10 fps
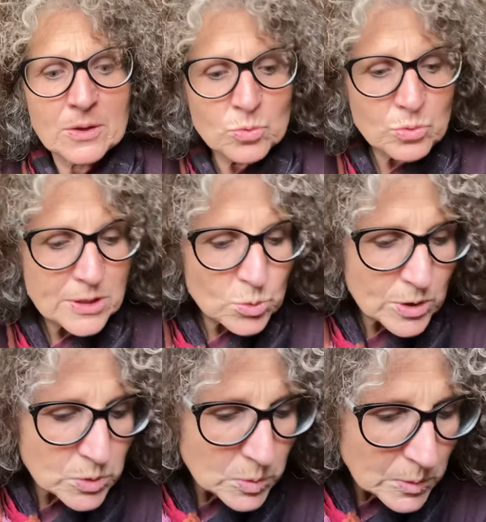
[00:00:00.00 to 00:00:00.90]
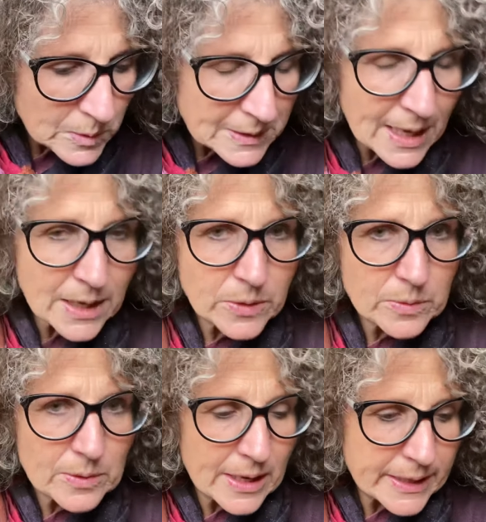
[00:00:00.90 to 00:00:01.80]
Tous les oiseaux
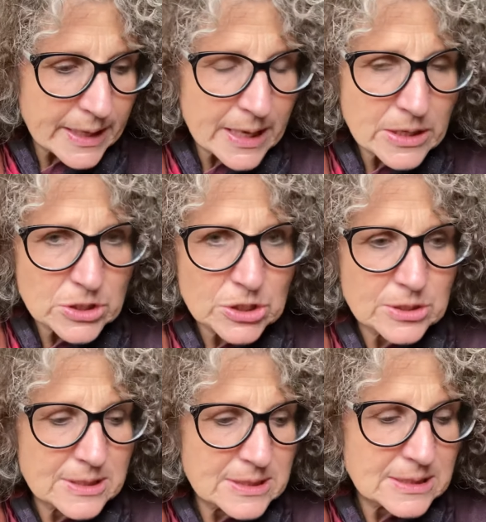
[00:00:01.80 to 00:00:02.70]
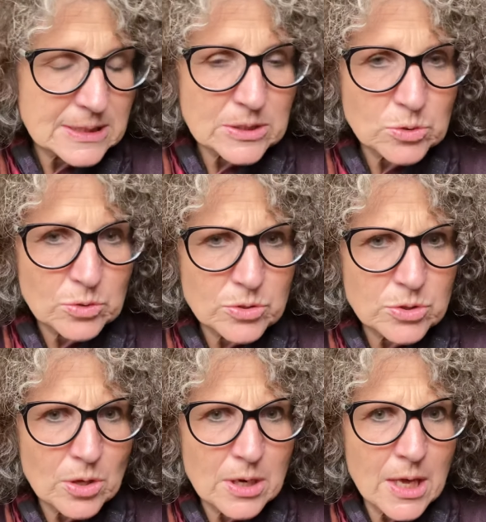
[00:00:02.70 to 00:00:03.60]
regardent la cage dessinée sur le
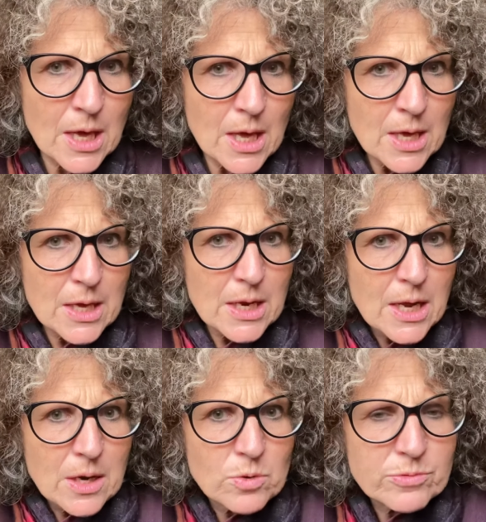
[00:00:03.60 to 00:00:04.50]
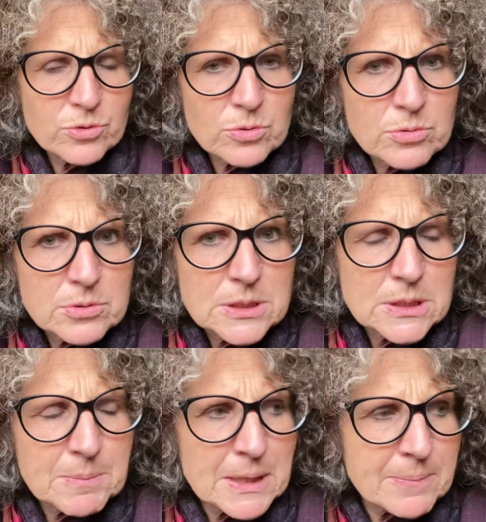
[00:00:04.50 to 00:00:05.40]
sol et là le vieux
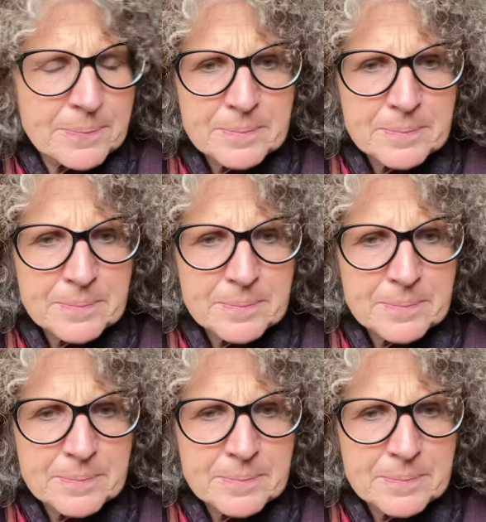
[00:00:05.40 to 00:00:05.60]
dit, mais